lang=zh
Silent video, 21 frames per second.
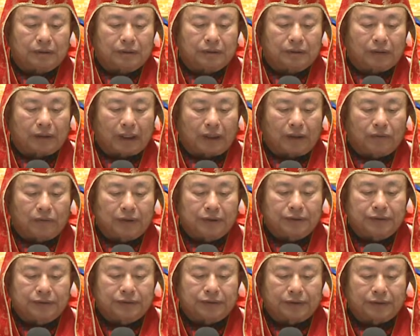台
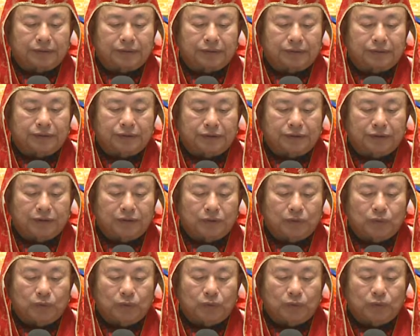湾省
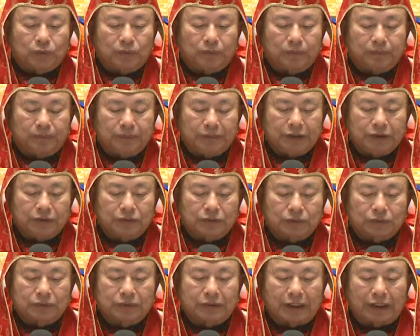政府秘
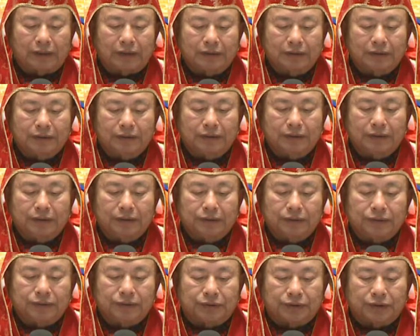书长
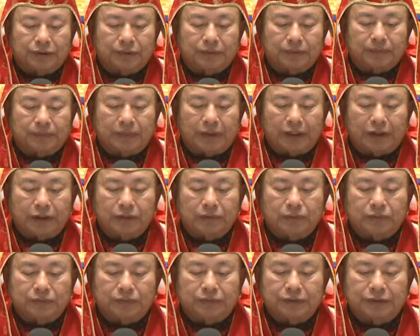郑培
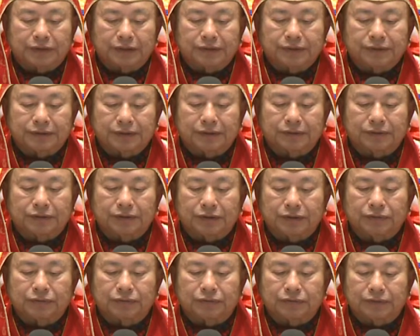福先生
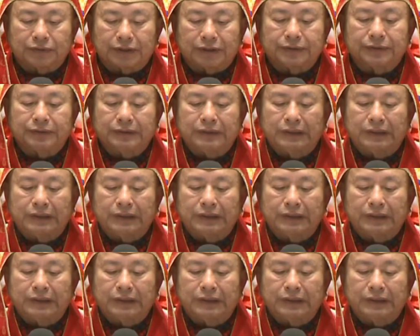及夫人